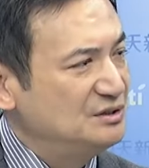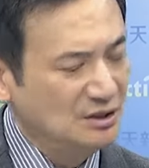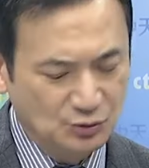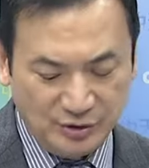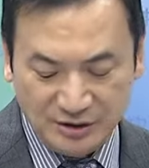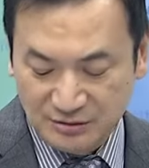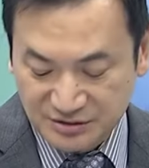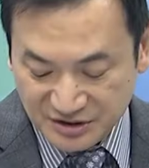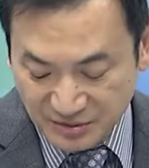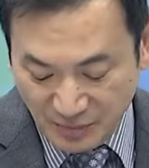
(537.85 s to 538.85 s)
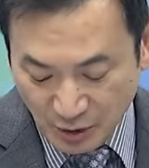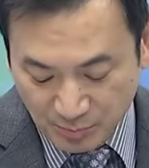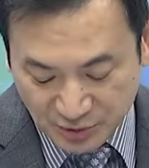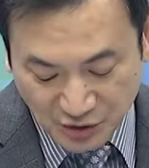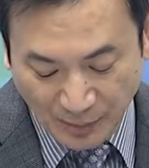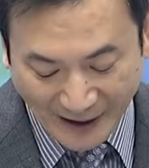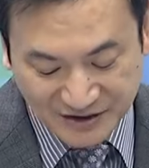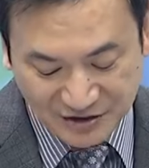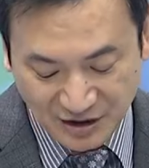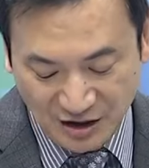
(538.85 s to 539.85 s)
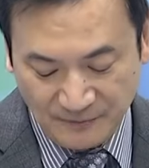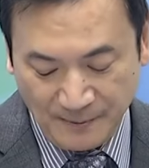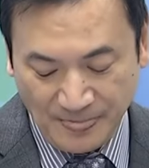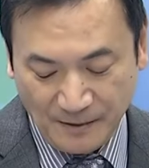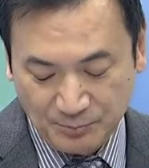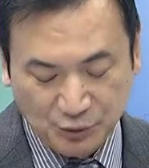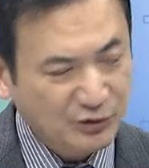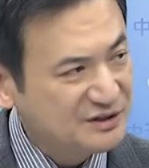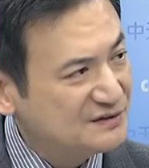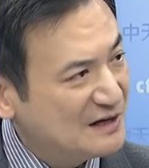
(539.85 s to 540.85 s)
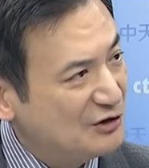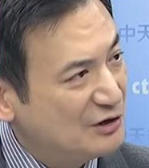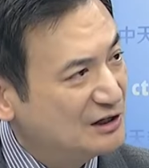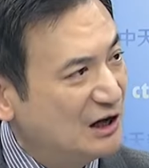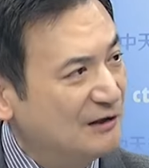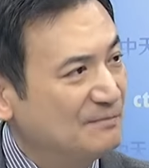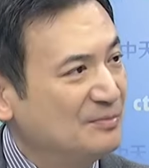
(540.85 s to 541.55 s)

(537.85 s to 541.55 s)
所以这些没有不受排挤的不对称战略的，